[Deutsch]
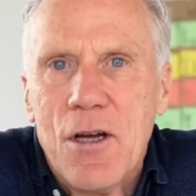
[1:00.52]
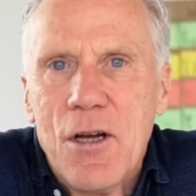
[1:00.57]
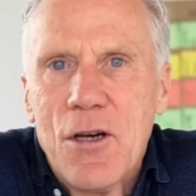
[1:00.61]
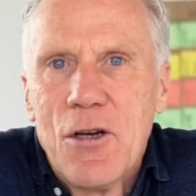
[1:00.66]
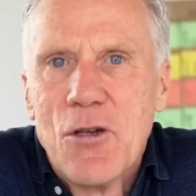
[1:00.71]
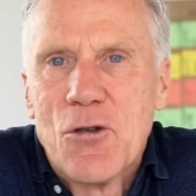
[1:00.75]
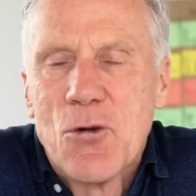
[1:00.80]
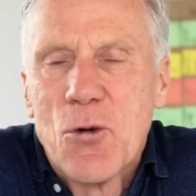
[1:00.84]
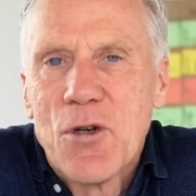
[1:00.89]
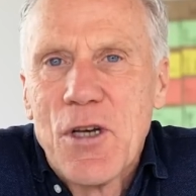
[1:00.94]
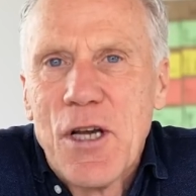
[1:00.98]
die
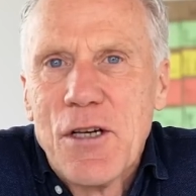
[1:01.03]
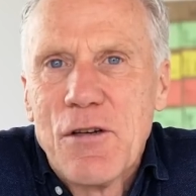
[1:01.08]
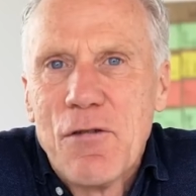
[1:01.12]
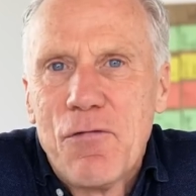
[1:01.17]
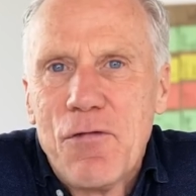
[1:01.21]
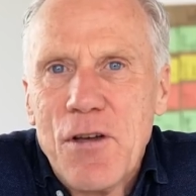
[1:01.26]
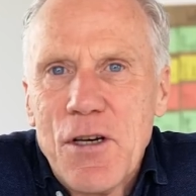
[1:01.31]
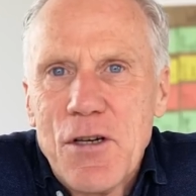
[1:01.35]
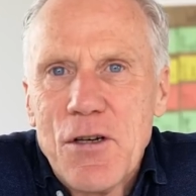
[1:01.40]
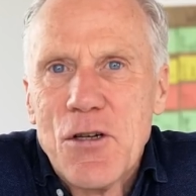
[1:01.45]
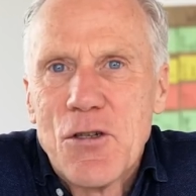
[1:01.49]
sogenannte
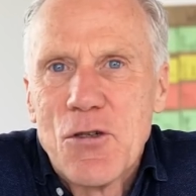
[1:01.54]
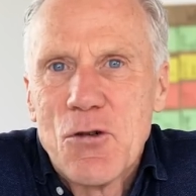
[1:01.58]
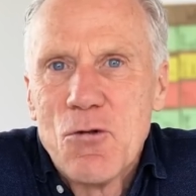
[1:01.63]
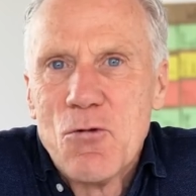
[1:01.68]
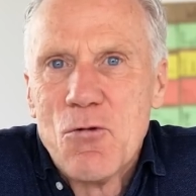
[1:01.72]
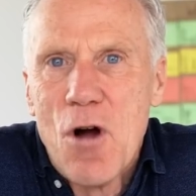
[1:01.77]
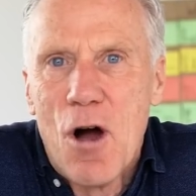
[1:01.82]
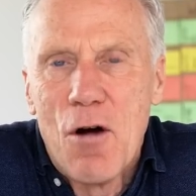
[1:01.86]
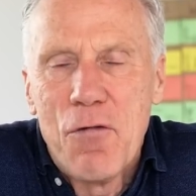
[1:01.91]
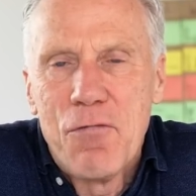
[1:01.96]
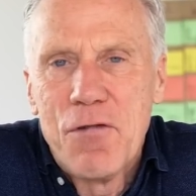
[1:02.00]

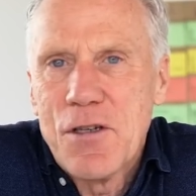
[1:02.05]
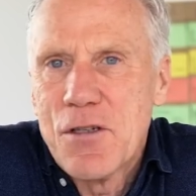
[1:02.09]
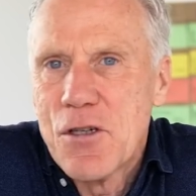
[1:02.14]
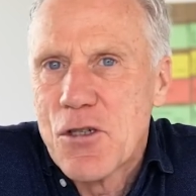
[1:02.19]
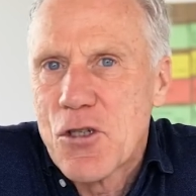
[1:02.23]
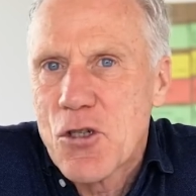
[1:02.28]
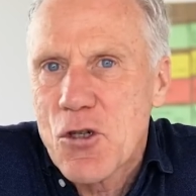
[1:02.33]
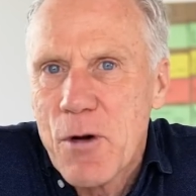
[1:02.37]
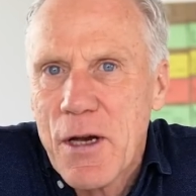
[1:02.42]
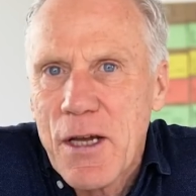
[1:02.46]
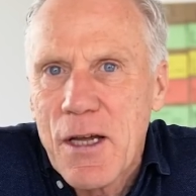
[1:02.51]
Fitnessuhr, auch
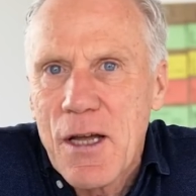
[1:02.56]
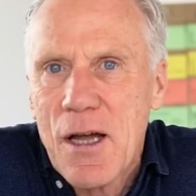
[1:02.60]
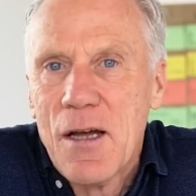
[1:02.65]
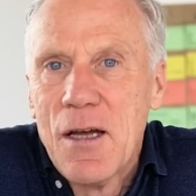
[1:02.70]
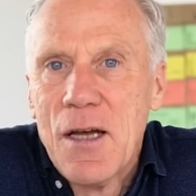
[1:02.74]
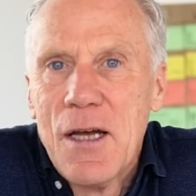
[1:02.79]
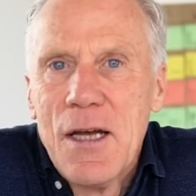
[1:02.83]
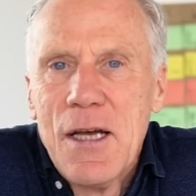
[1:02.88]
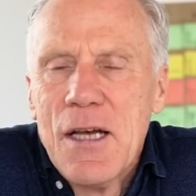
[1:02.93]
Fitness-Tracker.